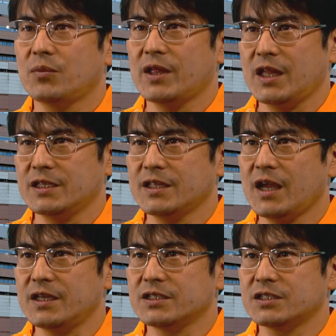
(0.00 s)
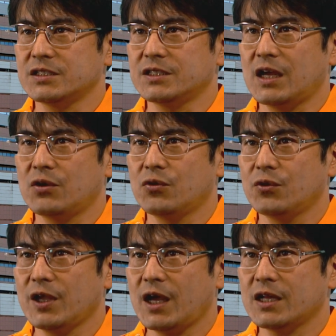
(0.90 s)
これまでにない診断
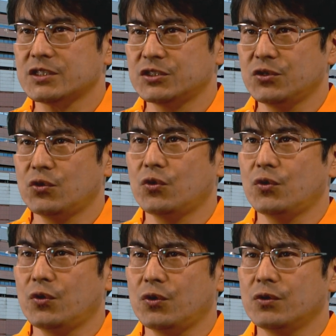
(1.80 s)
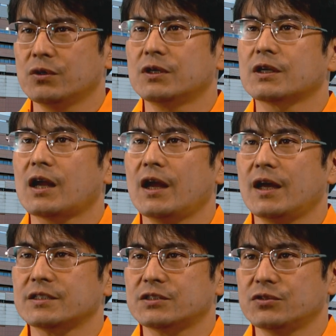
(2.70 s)
法や治療方法を
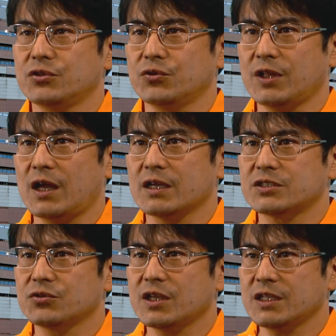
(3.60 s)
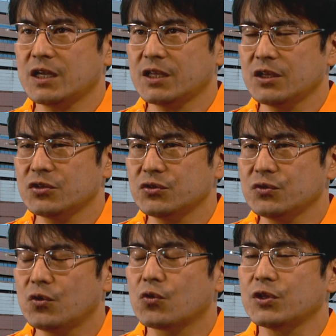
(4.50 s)
開発するような基礎的な研
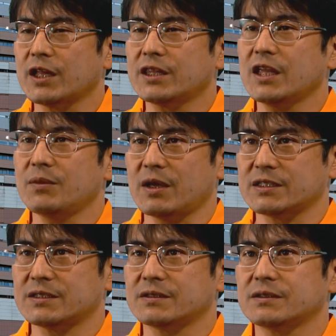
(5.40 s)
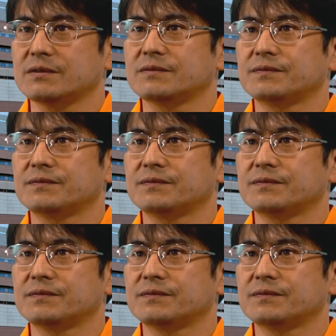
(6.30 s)
究を行っています